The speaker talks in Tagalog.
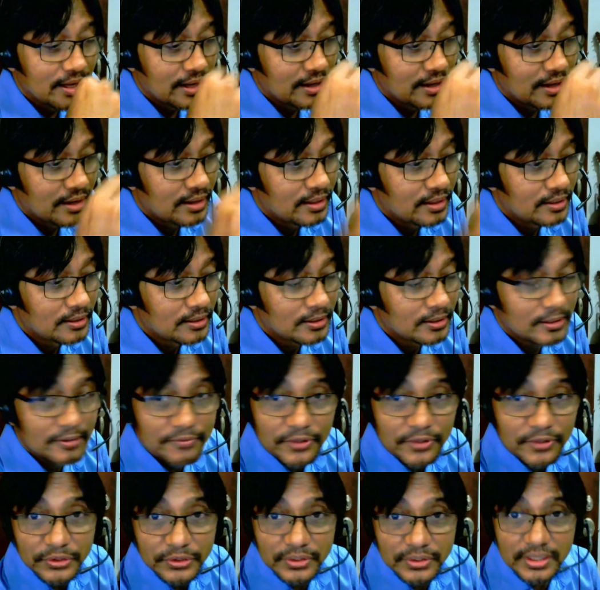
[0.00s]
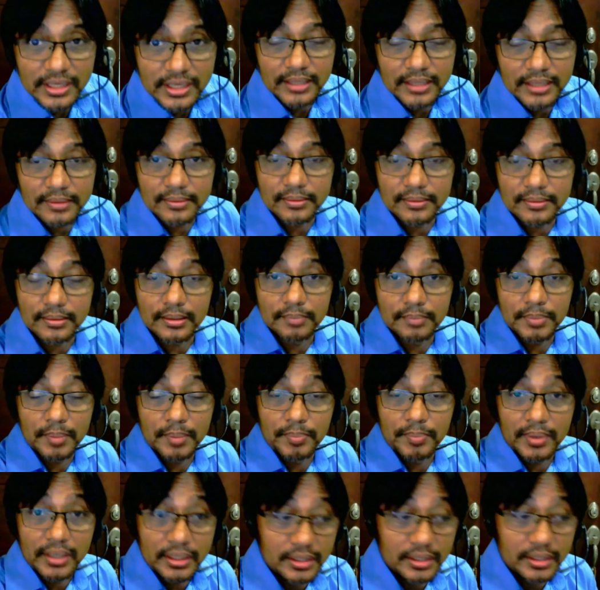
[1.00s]
Uh, for tonight,
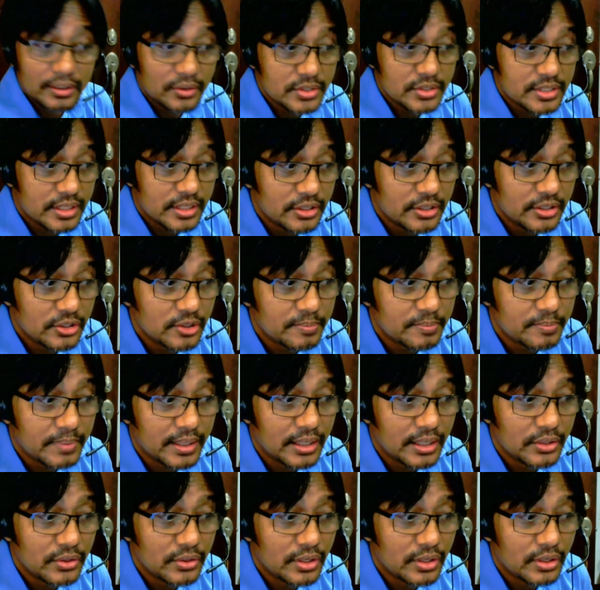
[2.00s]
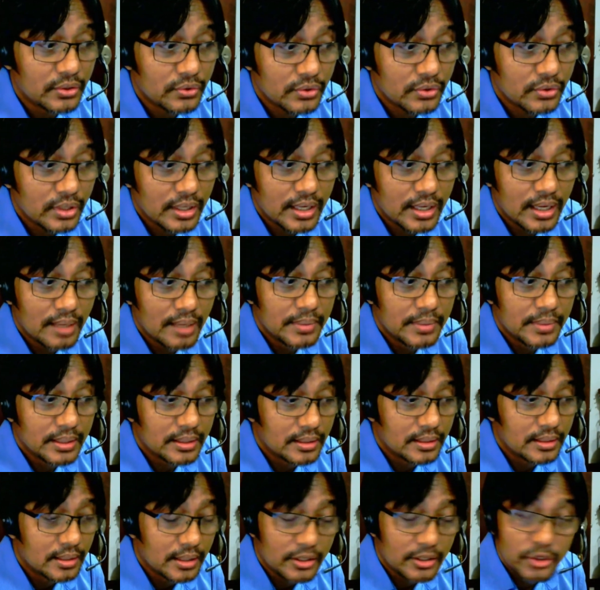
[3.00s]
ipapakita ko sa inyo paano ako gagamit
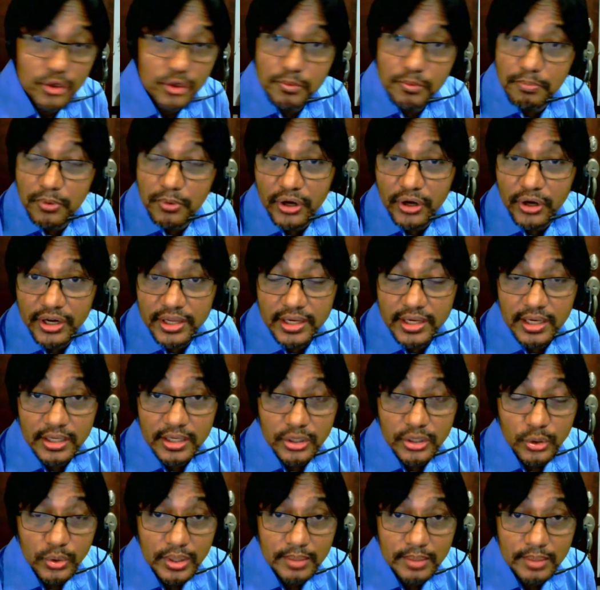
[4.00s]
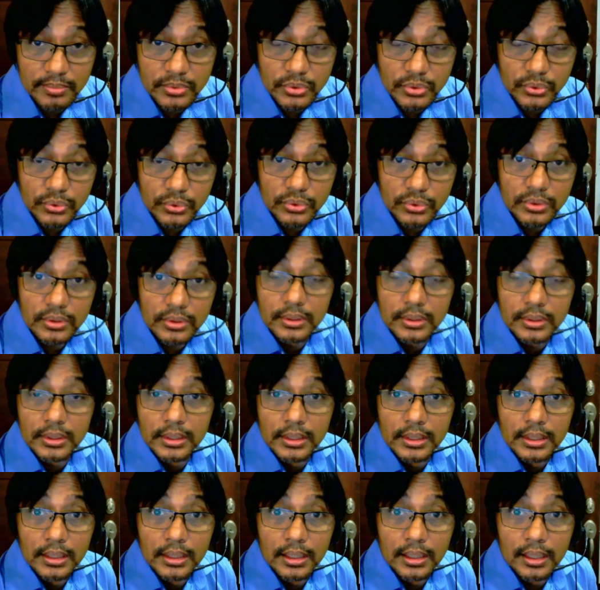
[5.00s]
ng Euphoria UM2
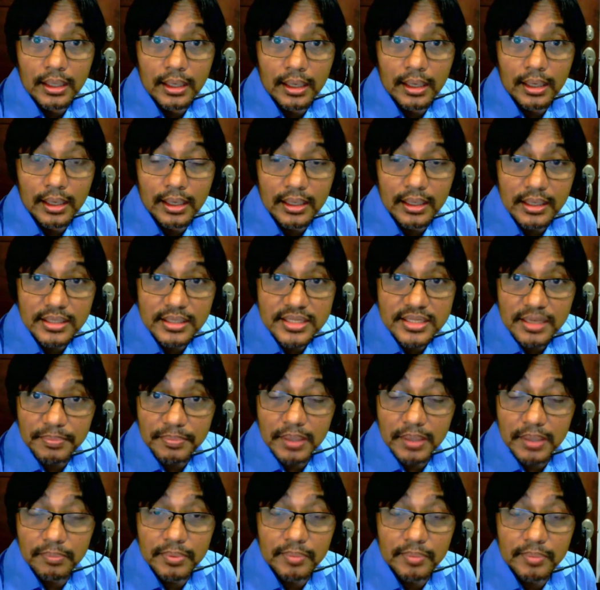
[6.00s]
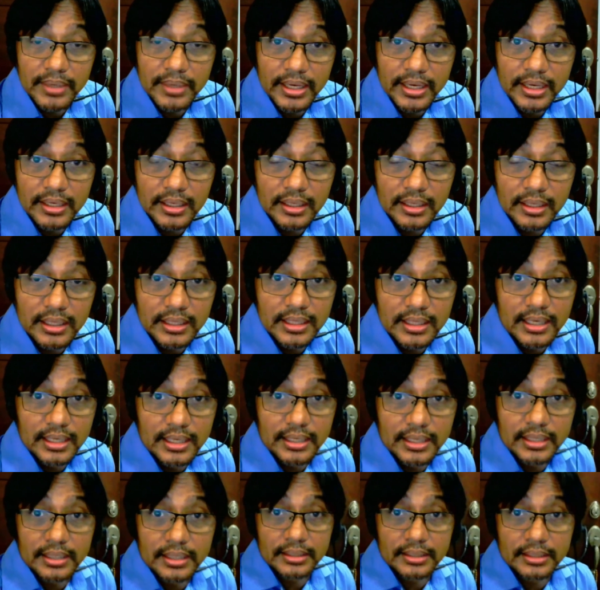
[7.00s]
uh, sa pagpe-play ng
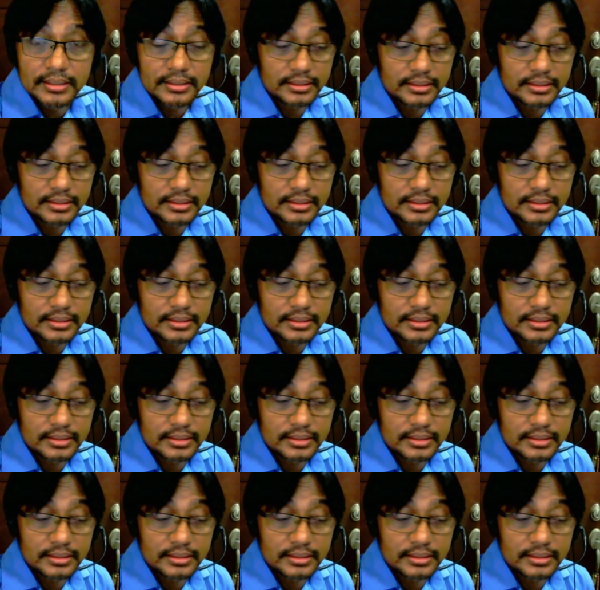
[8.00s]
gitara.